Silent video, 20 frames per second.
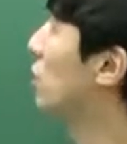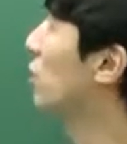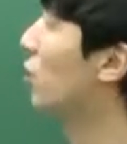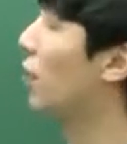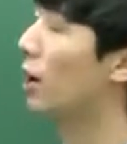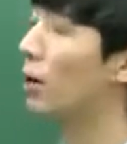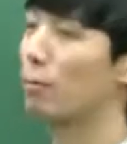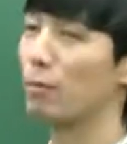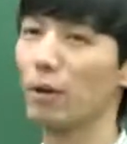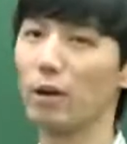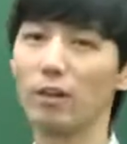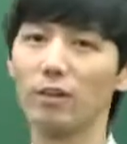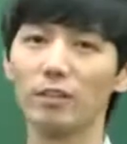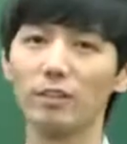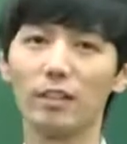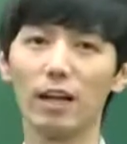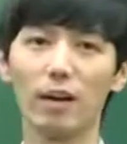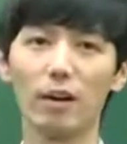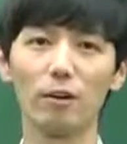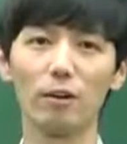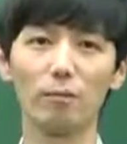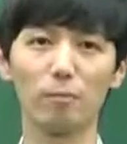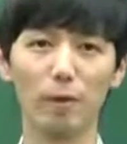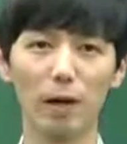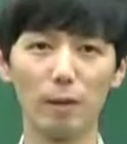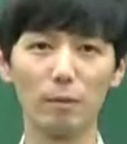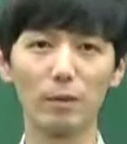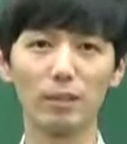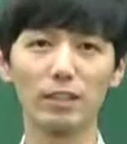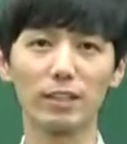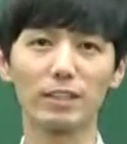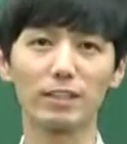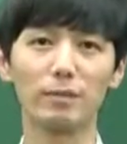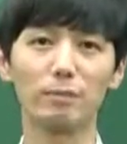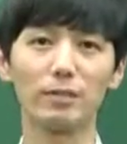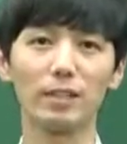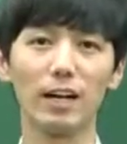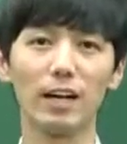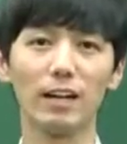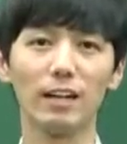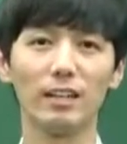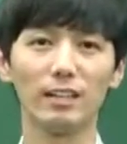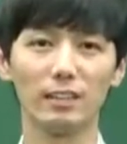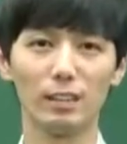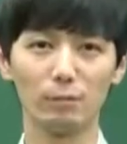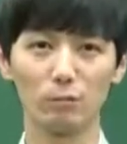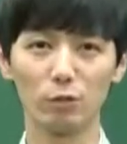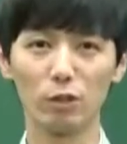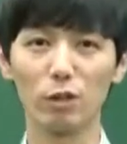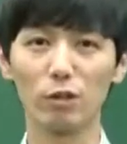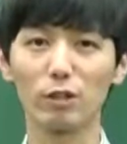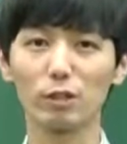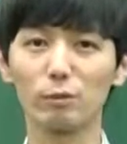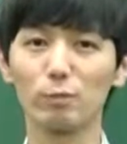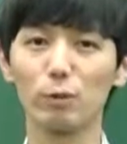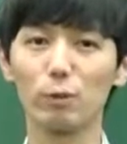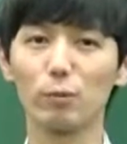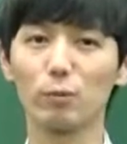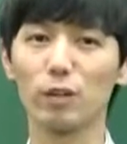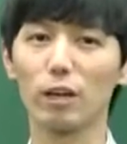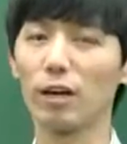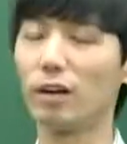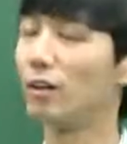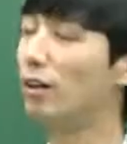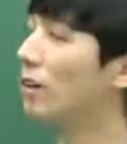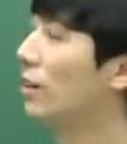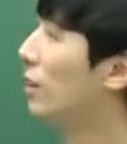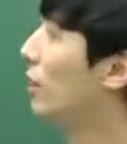7월 학형 나형 8번이 되겠습니다. 자, 문제를 같이 풀어볼게요.